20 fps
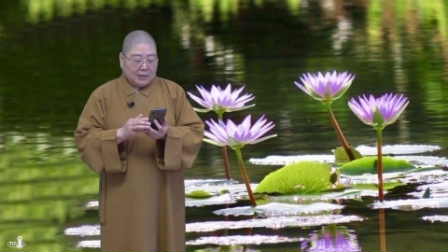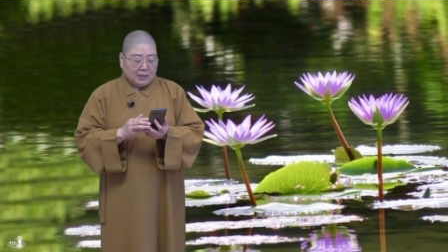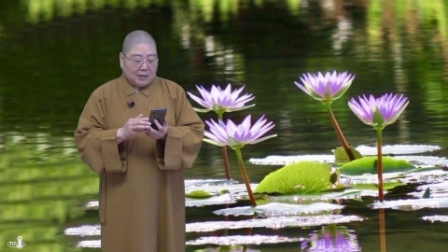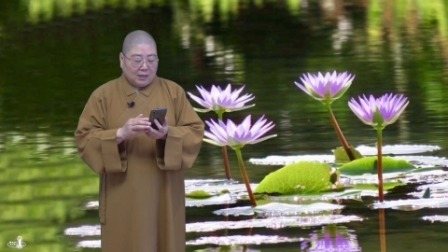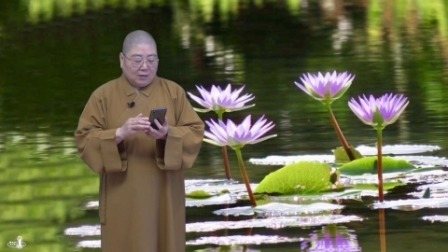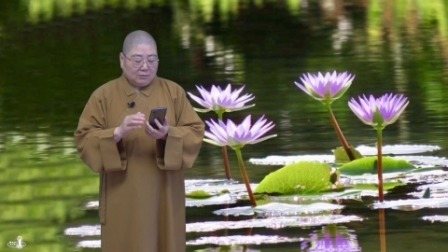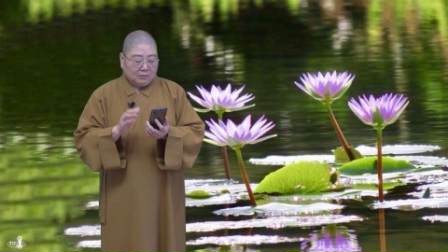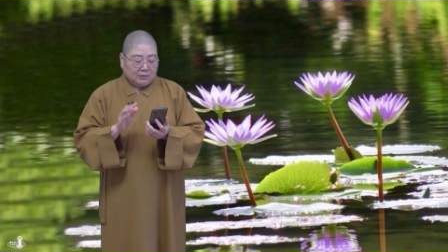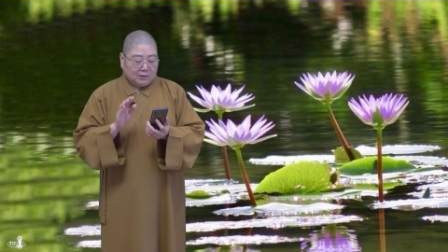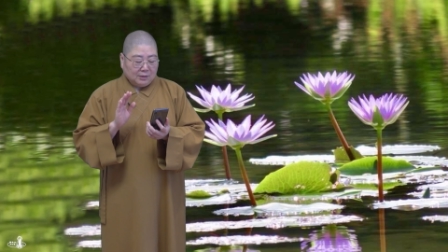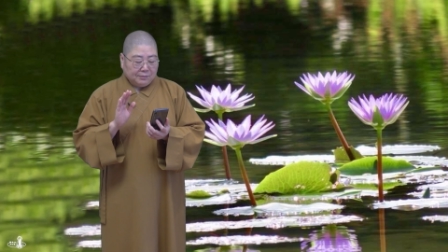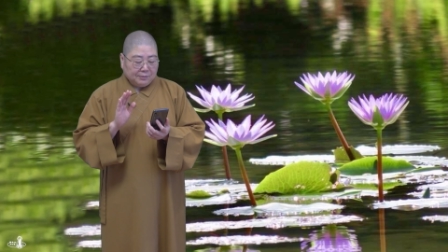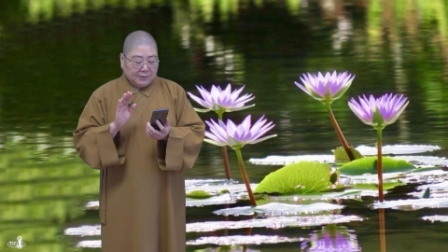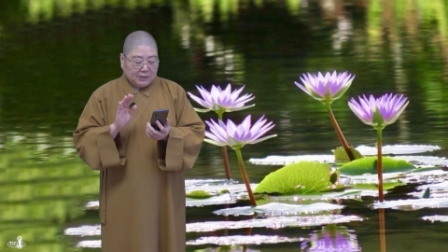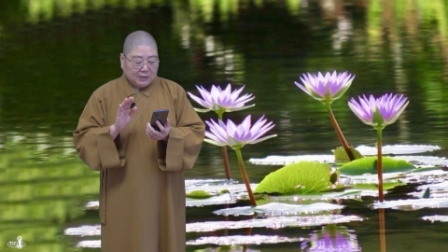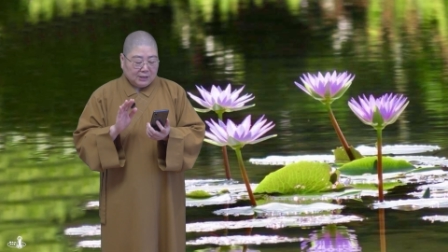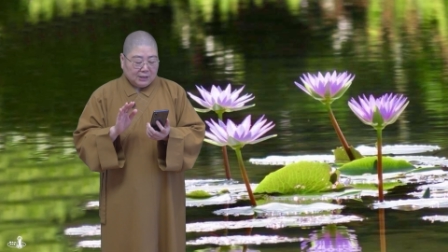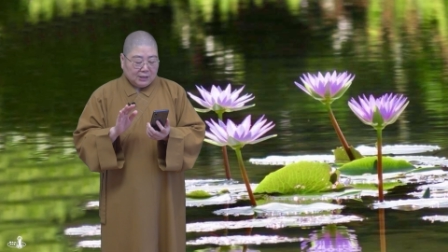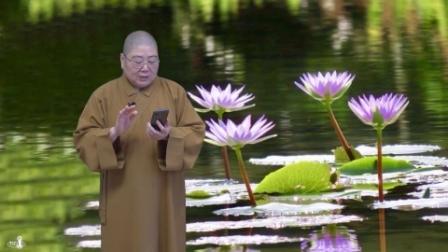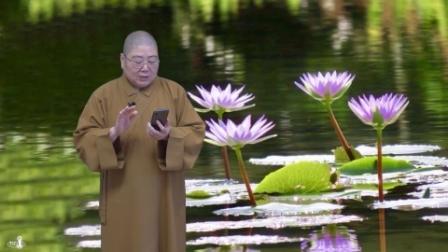好，那
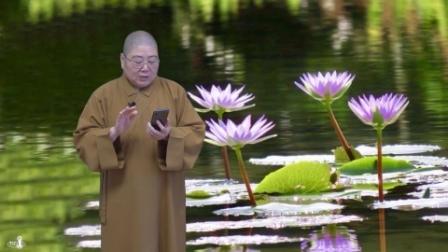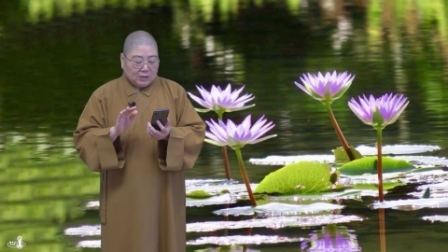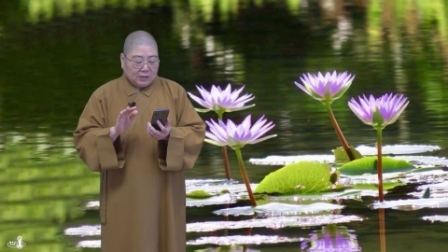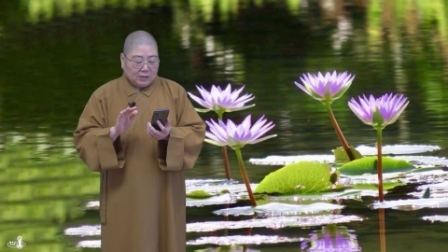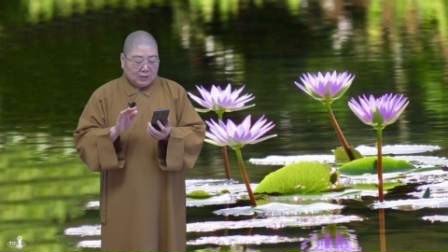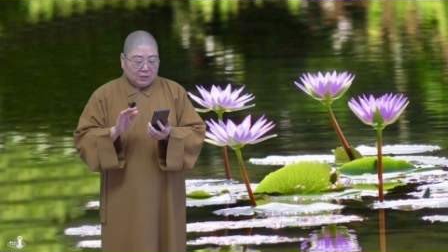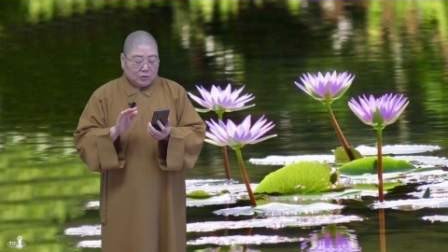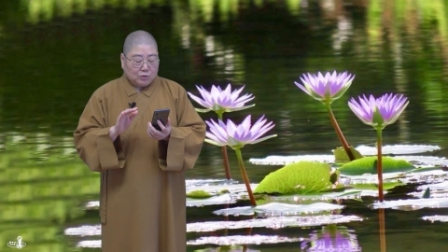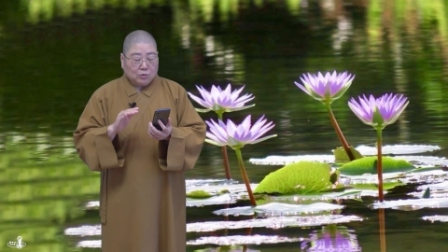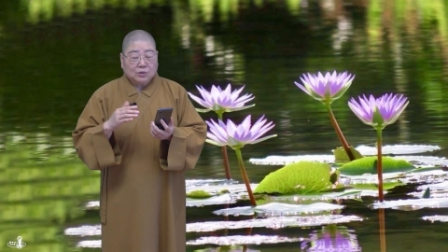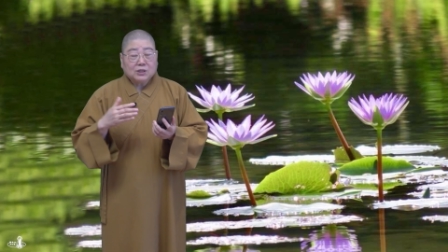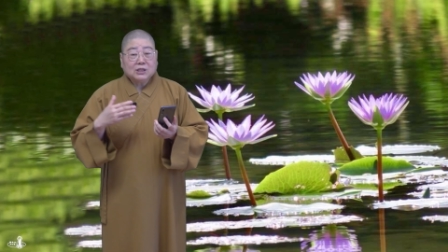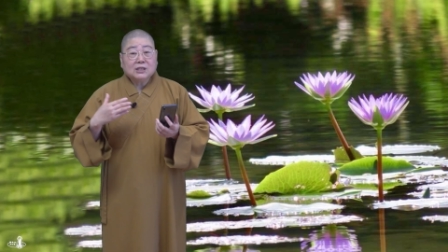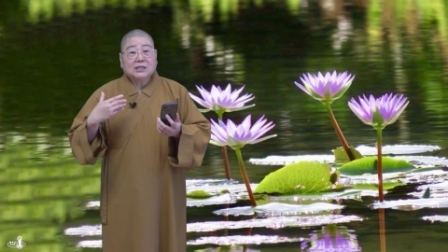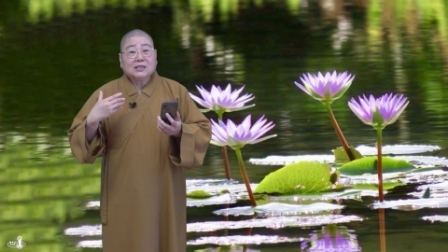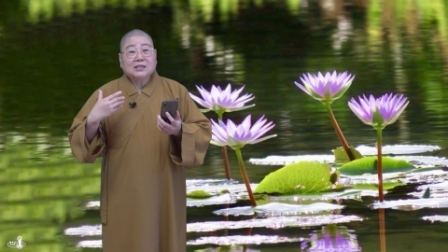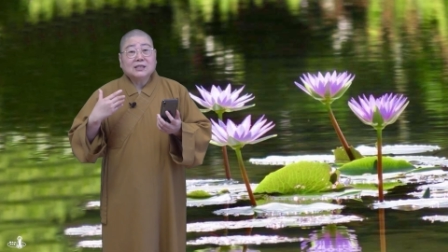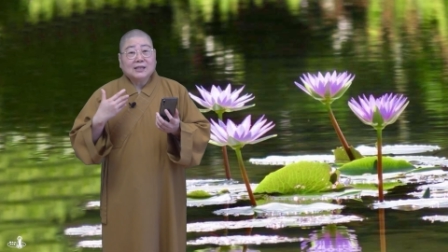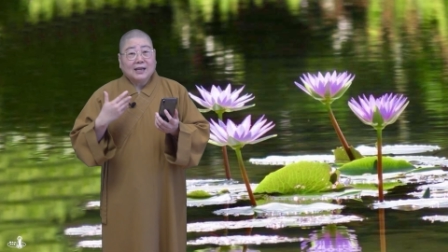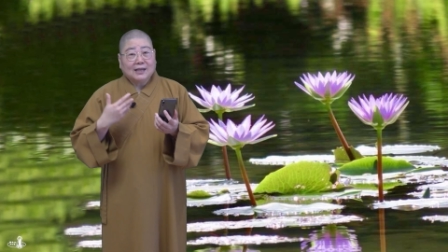么呃，总之
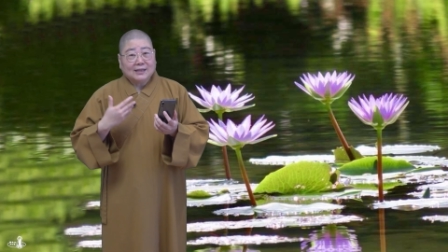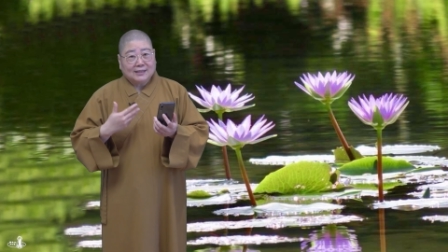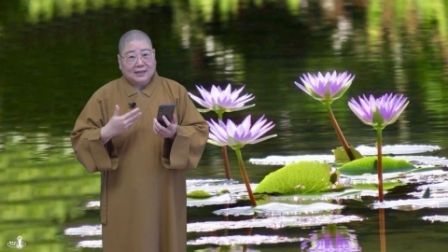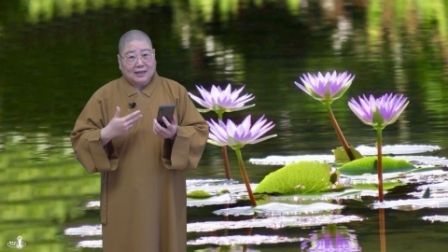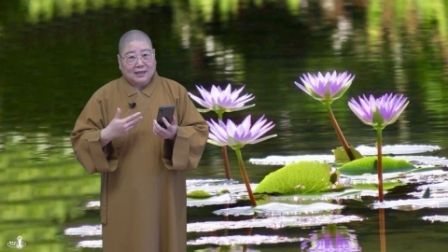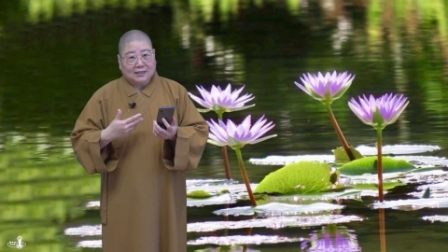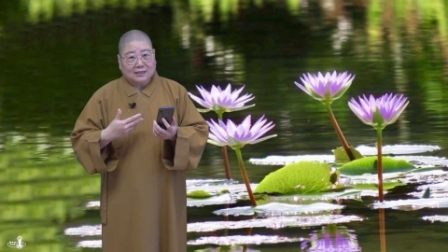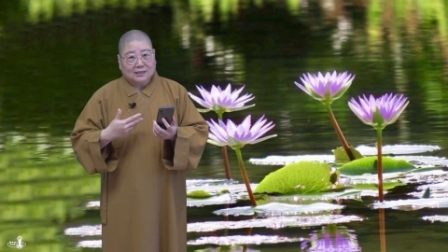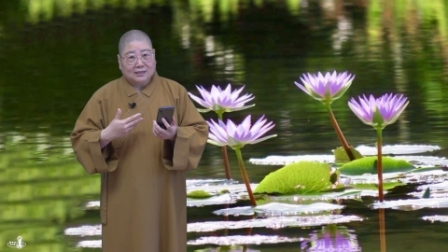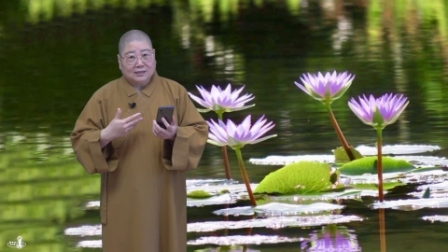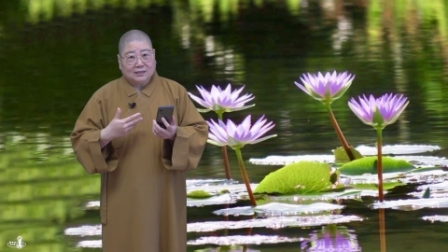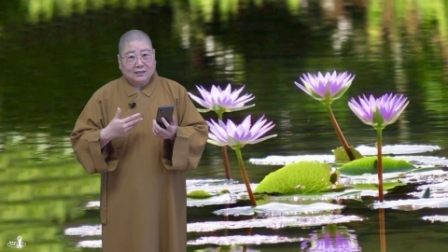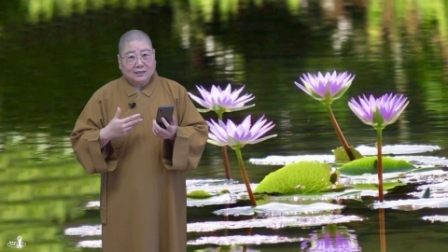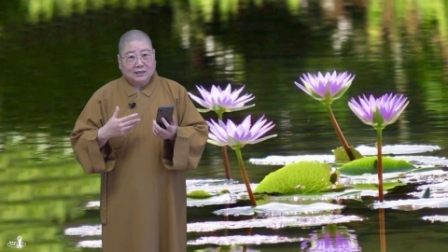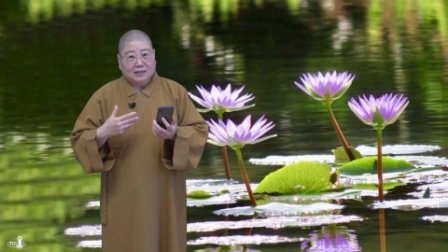四大假合，